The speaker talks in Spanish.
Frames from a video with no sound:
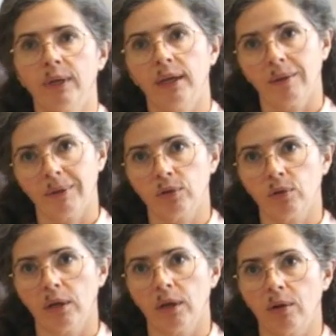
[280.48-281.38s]
bien que
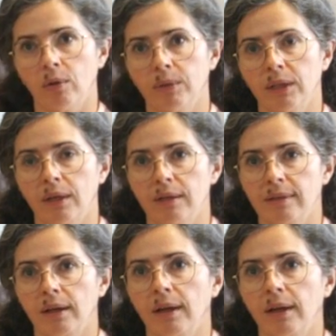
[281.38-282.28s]
abandonen la órbita
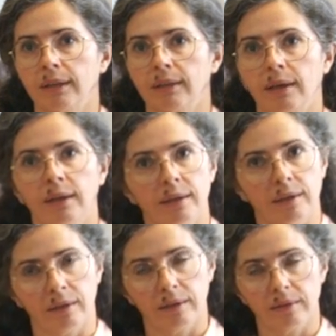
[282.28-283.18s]
cercana a la Tierra
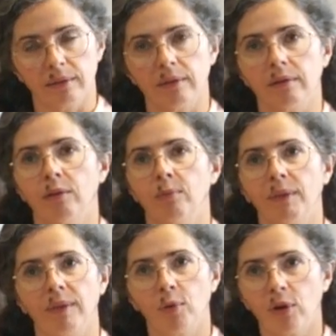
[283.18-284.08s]
y, y los
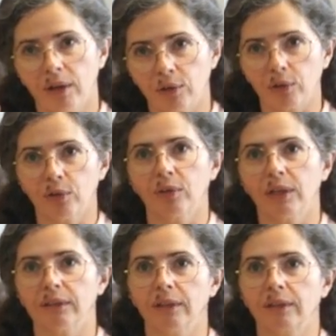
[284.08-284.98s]
mandemos lejos ¿no? de
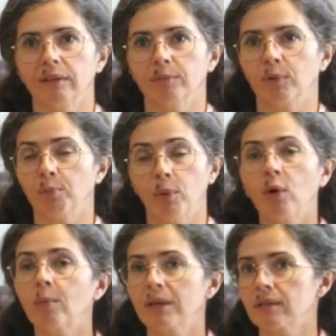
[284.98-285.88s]
la Tierra. Pero
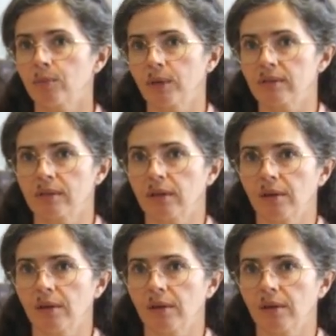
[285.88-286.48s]
poco más se puede hacer